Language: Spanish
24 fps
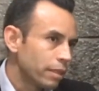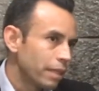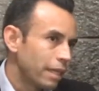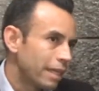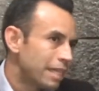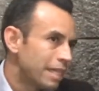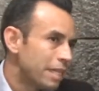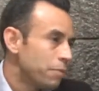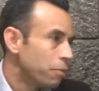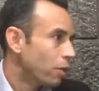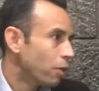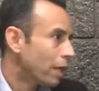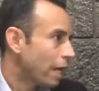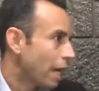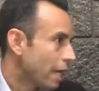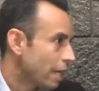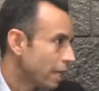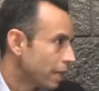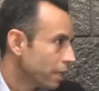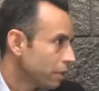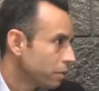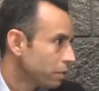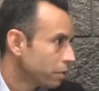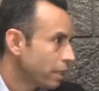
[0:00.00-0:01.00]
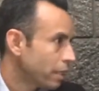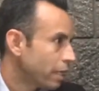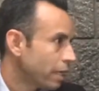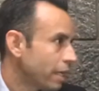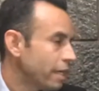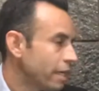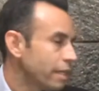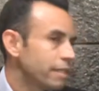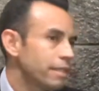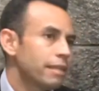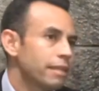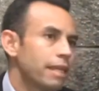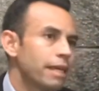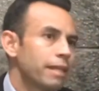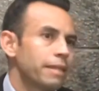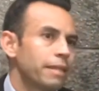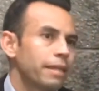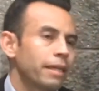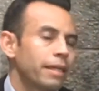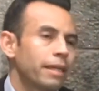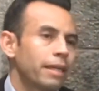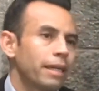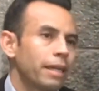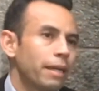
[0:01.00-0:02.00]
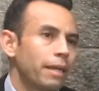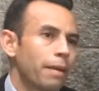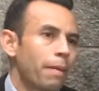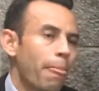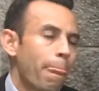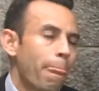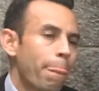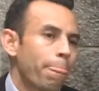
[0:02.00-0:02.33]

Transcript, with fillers: equivocada, que es la de que